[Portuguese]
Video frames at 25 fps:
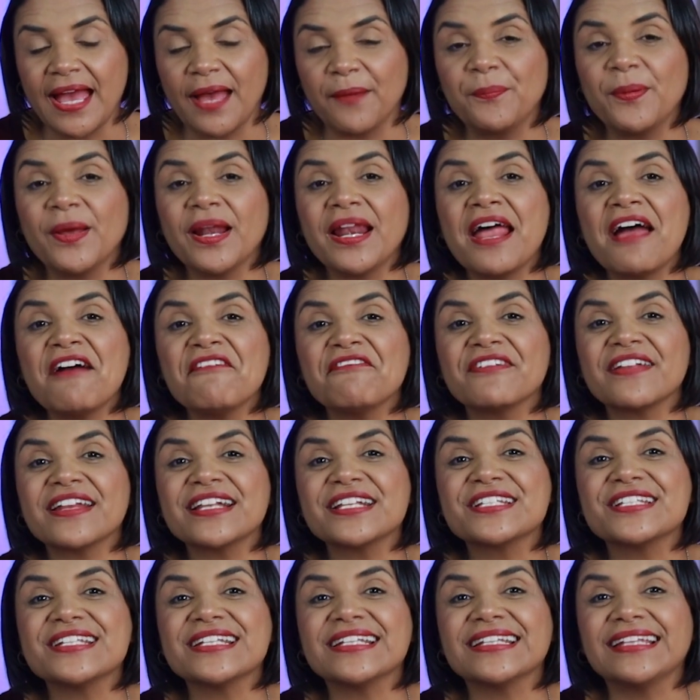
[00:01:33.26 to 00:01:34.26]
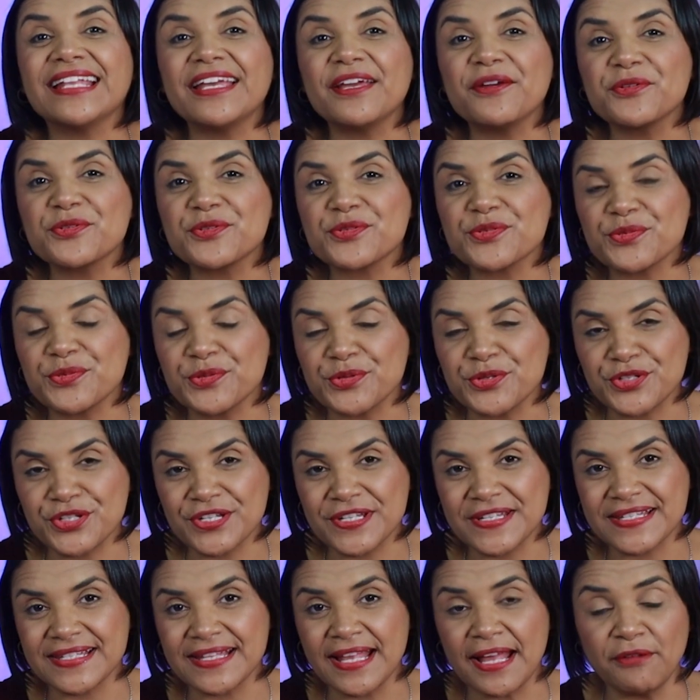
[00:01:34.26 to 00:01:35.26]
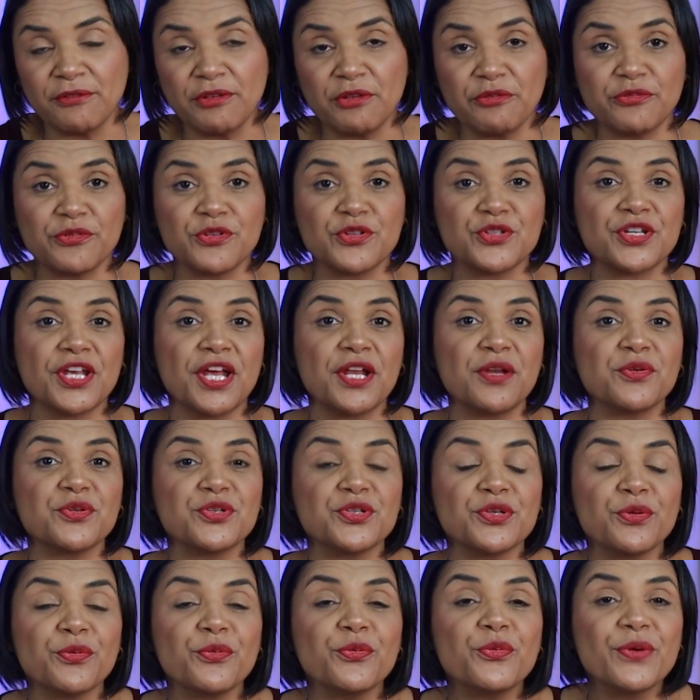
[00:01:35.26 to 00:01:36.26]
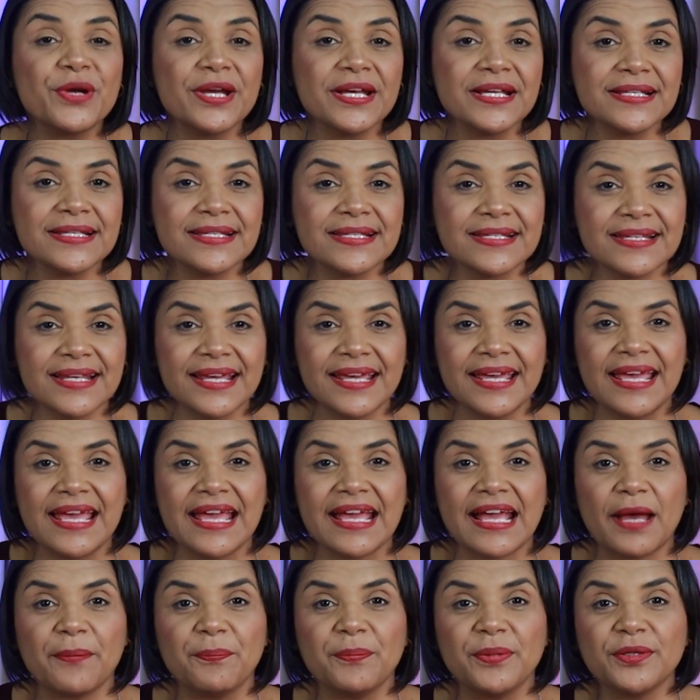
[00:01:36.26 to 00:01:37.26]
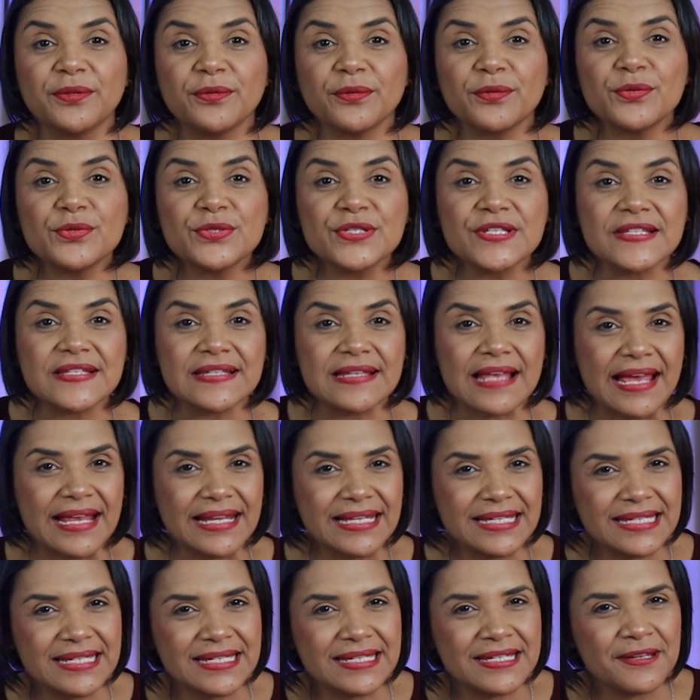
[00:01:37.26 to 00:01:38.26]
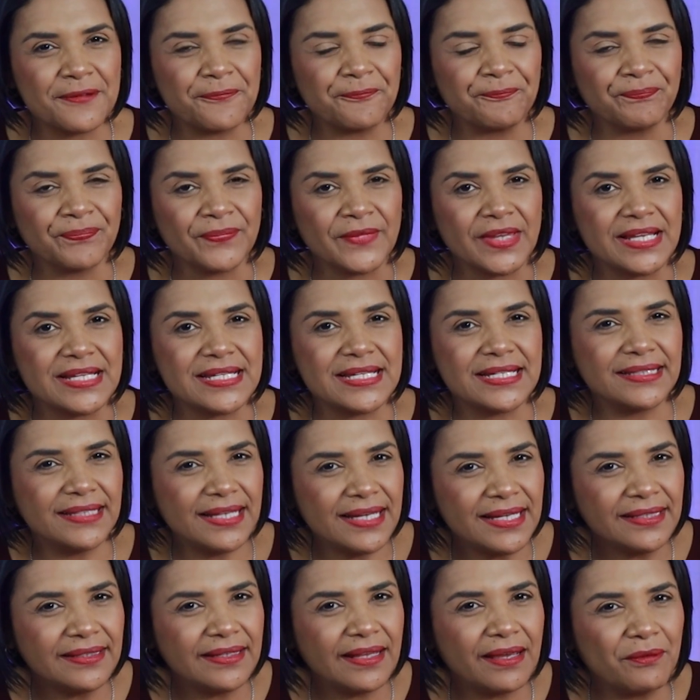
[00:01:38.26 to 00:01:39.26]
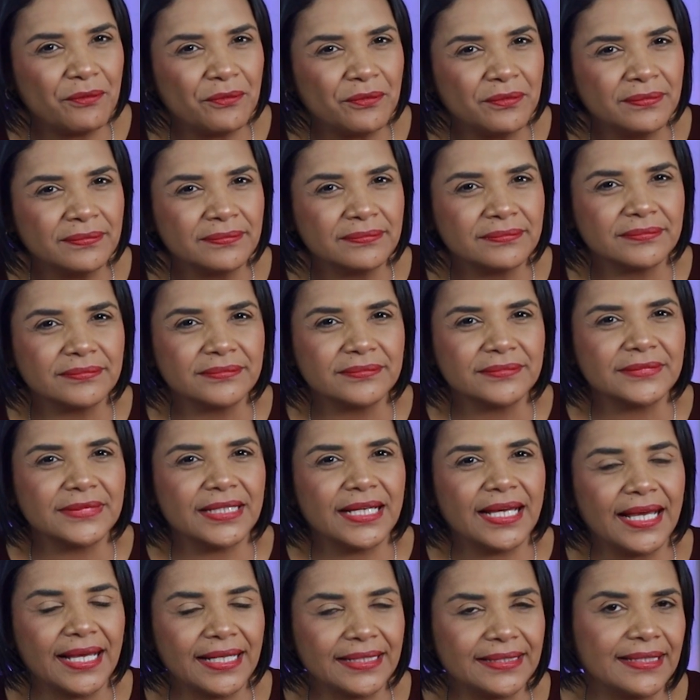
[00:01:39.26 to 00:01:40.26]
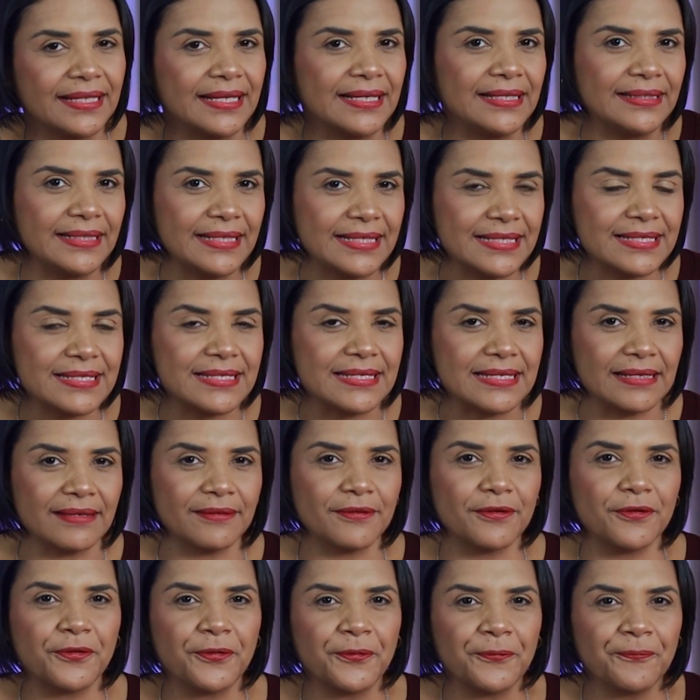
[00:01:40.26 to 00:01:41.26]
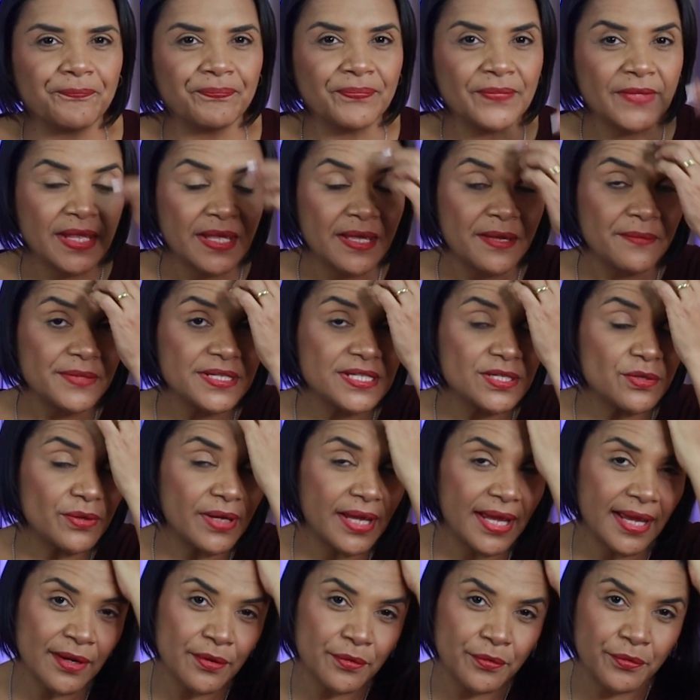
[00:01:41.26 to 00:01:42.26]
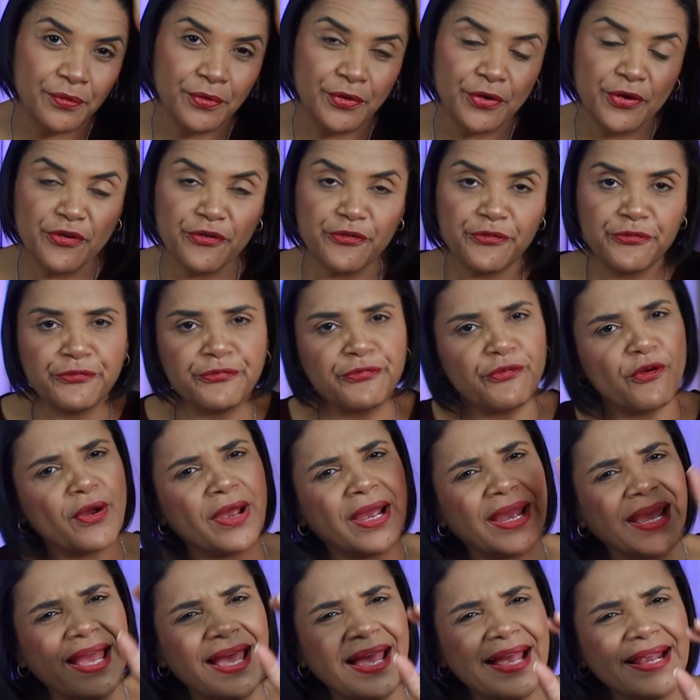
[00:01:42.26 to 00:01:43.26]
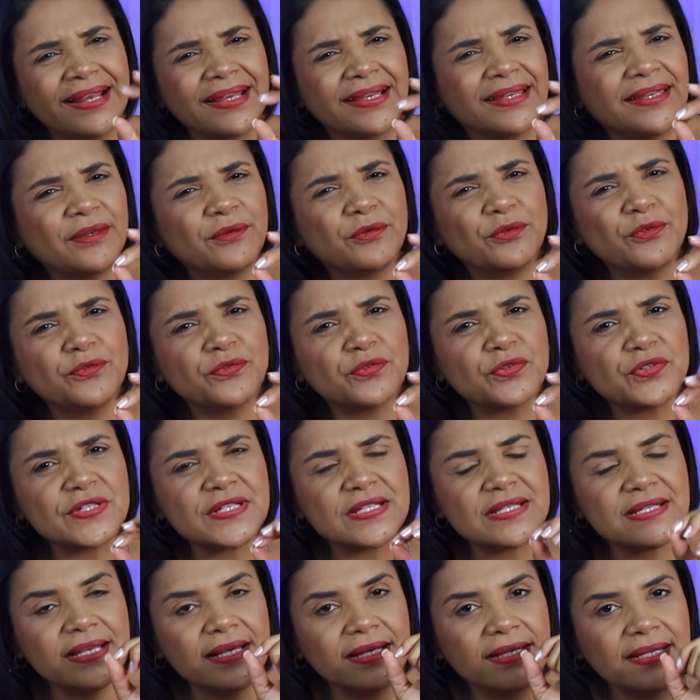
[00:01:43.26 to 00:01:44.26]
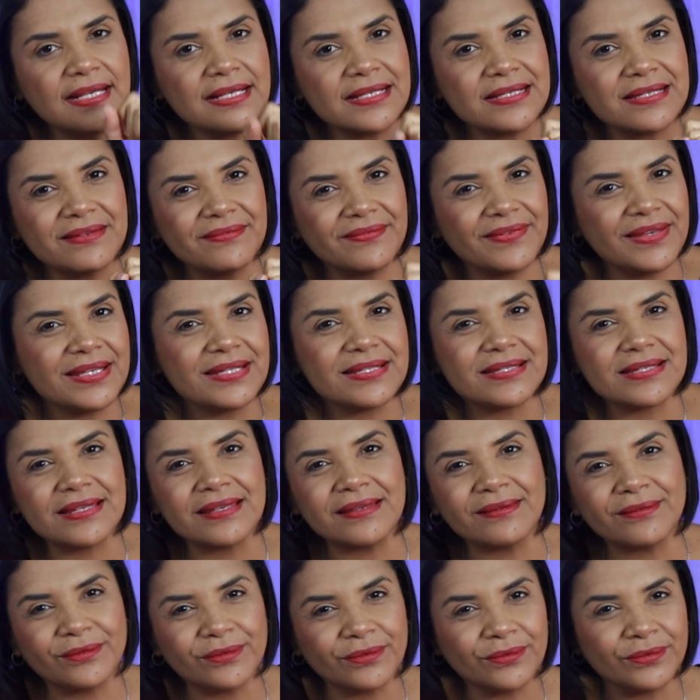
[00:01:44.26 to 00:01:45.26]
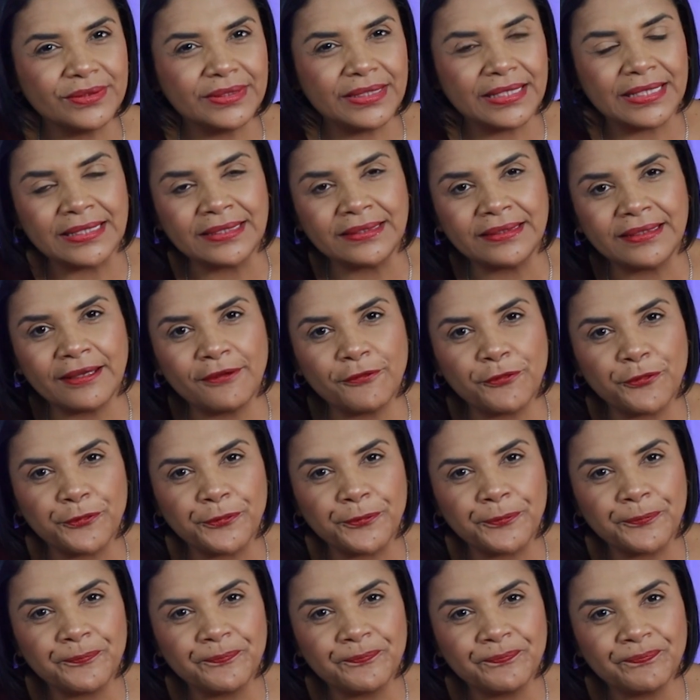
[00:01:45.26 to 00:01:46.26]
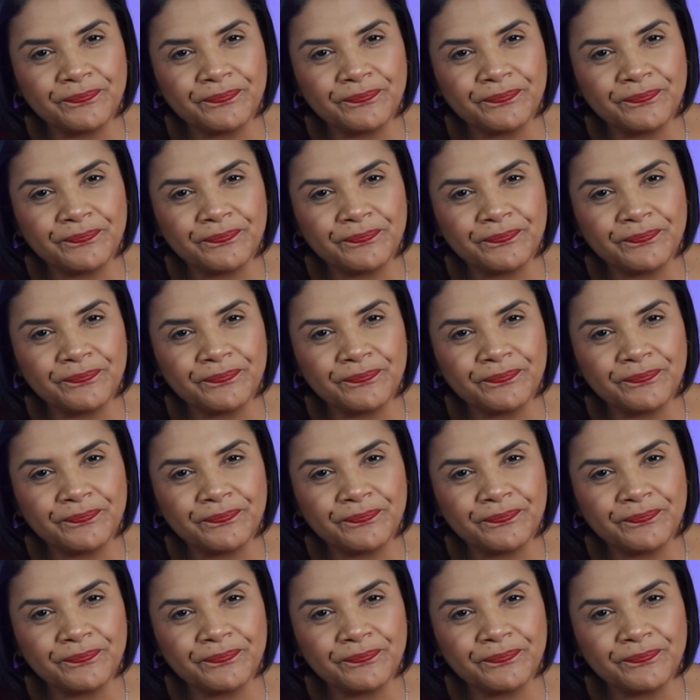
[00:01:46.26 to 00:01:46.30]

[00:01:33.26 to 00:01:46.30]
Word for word: A palavra de Deus hoje está no Evangelho de Lucas, capítulo 7, de 31 a 35. Mas eu quero focar aqui com você nesse versículo 31.